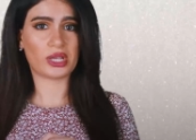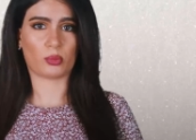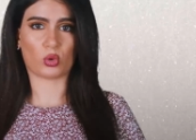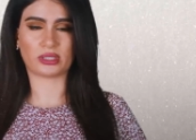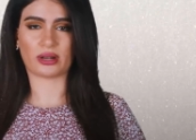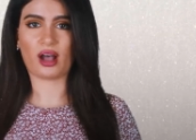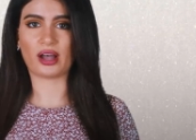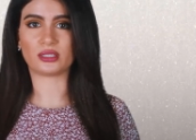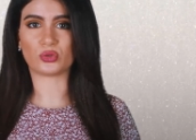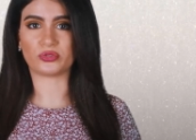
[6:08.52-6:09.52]
لنا
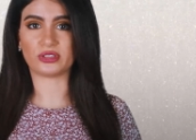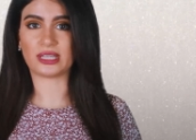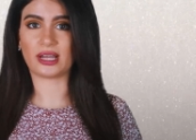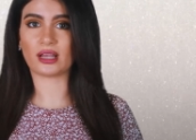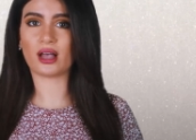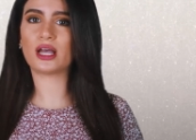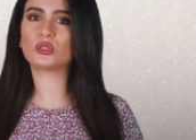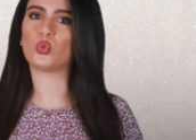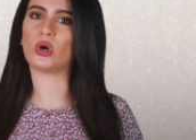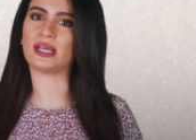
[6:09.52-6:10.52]
مقترحاتكم في
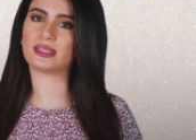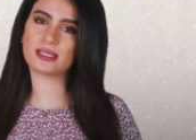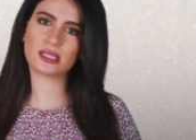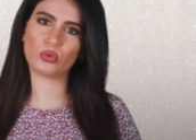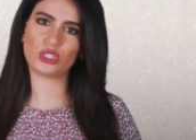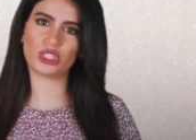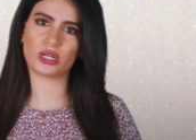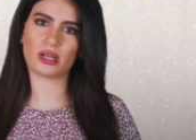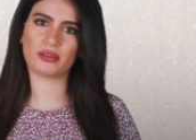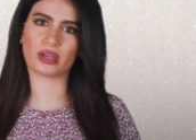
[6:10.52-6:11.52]
التعليقات ولا تنسوا
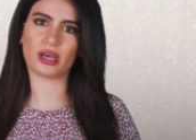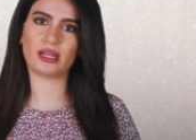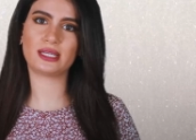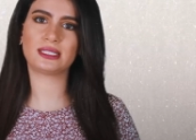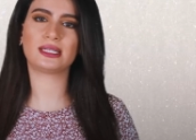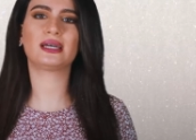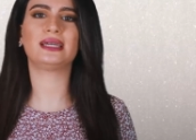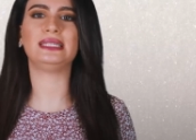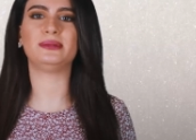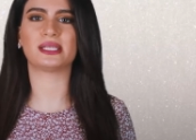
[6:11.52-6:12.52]
الاشتراك في قناتنا
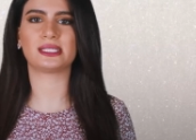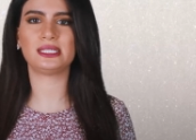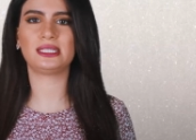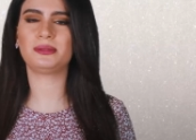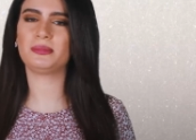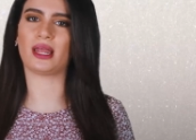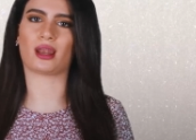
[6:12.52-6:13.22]
لمزيد من